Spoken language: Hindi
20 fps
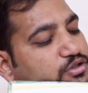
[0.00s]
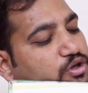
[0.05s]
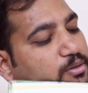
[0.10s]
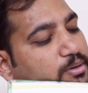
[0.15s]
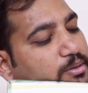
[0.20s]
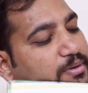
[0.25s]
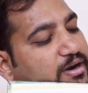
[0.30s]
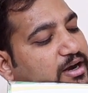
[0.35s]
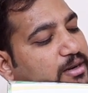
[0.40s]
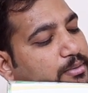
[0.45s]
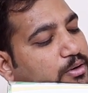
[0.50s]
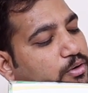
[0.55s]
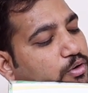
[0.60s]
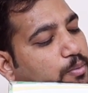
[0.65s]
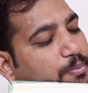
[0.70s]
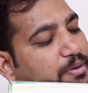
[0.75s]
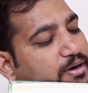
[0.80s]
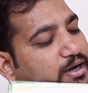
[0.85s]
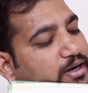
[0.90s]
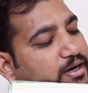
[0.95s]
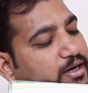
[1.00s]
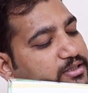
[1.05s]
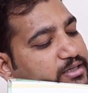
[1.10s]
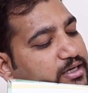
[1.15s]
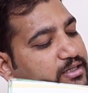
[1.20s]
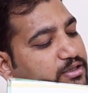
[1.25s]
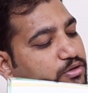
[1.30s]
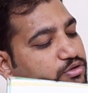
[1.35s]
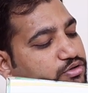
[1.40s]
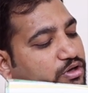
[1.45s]
जो भी ब्रांड मैं ओपन करना
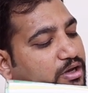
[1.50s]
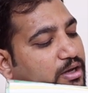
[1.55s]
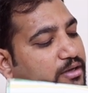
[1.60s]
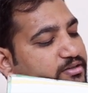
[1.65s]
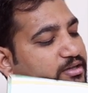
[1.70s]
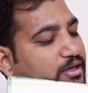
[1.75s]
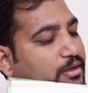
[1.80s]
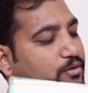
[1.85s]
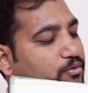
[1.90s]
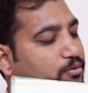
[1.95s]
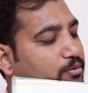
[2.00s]
चाहता हूँ उसको यहाँ से